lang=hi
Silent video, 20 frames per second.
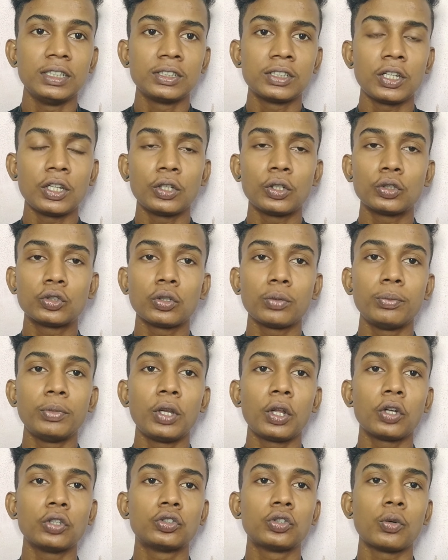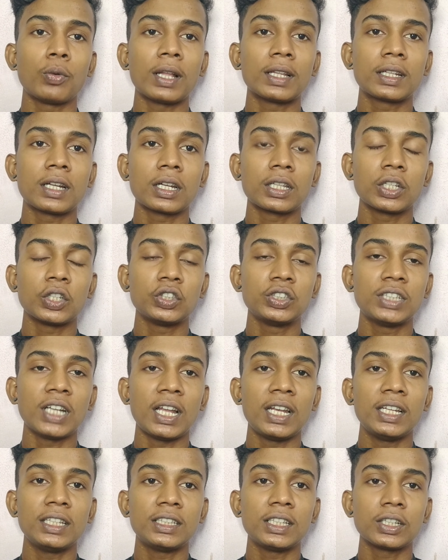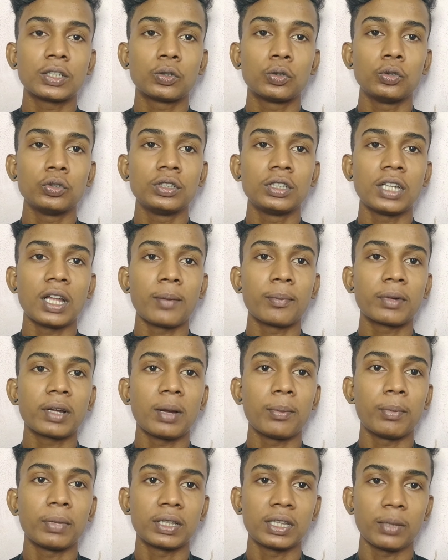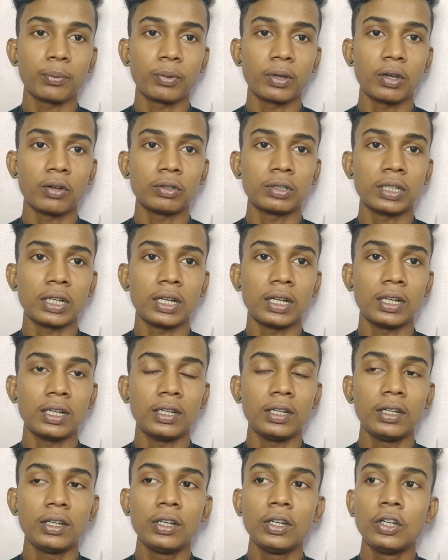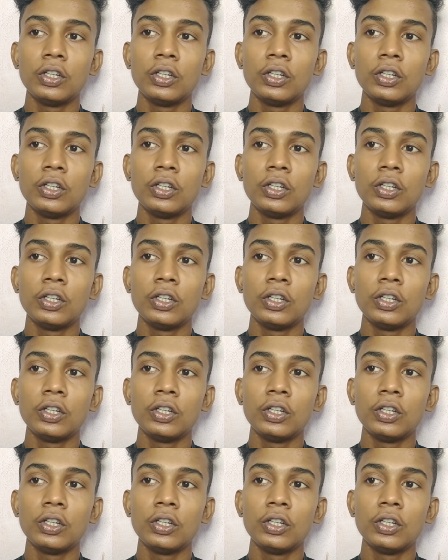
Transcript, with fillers: चलिए दोस्तों वीडियो को शुरुआत करते हैं और जान लेते हैं कुंज नाम का मतलब क्या होता है